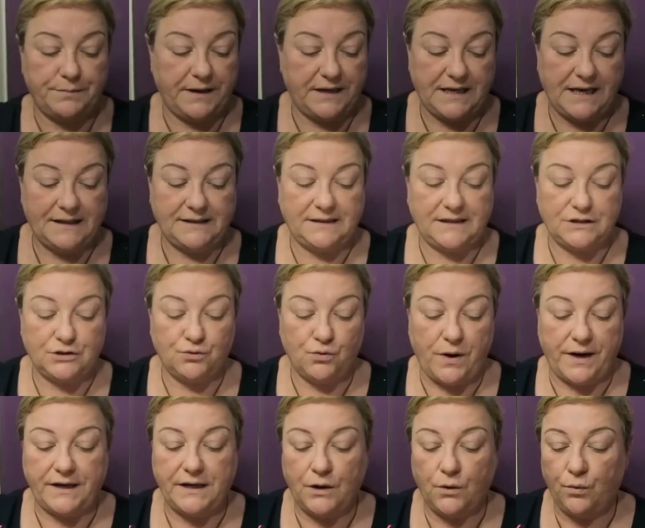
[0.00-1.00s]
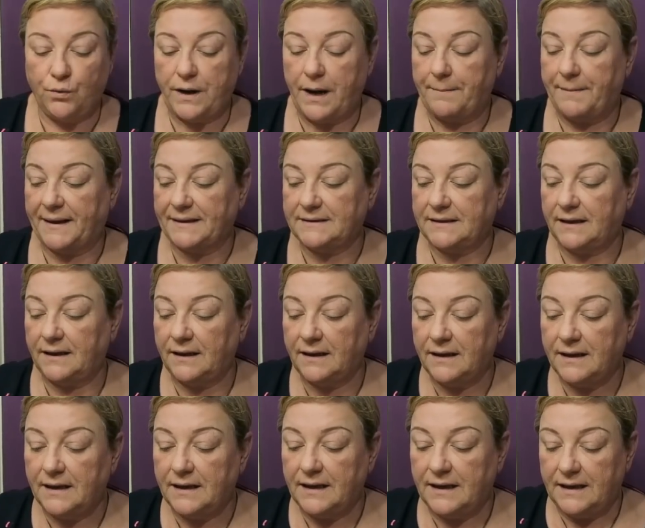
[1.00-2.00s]
brillantes, no hay ninguna mate.
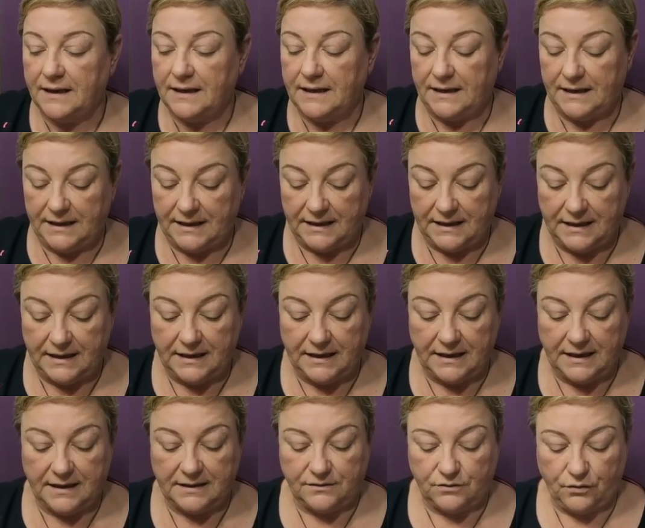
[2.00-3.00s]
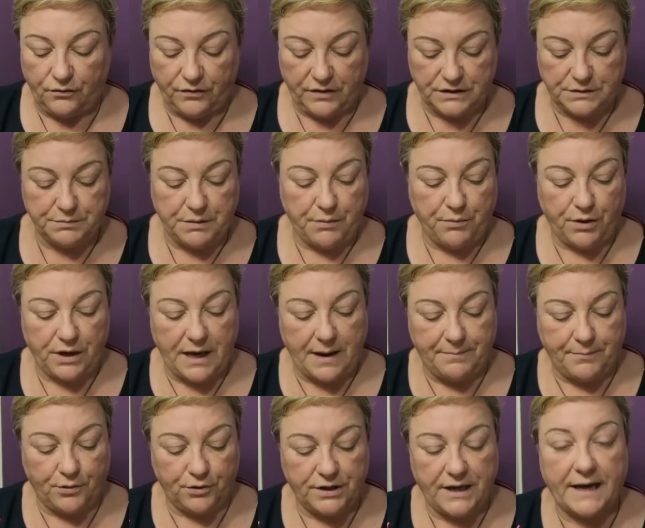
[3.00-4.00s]
Y entonces me voy a
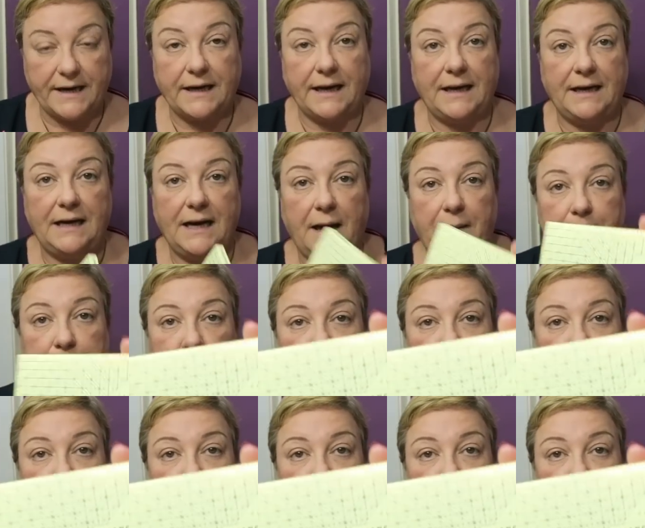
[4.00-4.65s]
apoyar en la